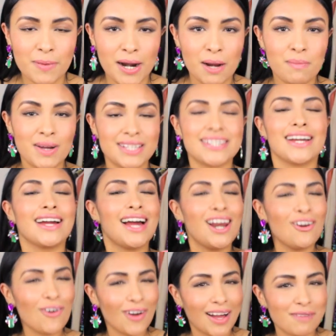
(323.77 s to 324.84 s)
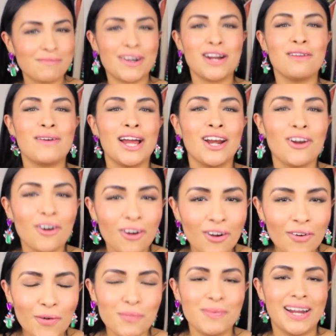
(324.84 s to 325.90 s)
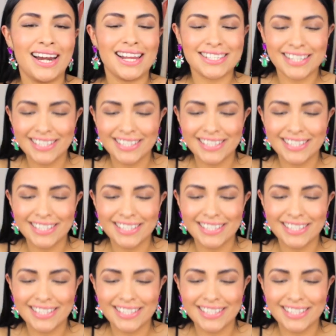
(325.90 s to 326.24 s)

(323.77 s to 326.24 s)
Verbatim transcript: para la pachanga loca, para el bailongo, para la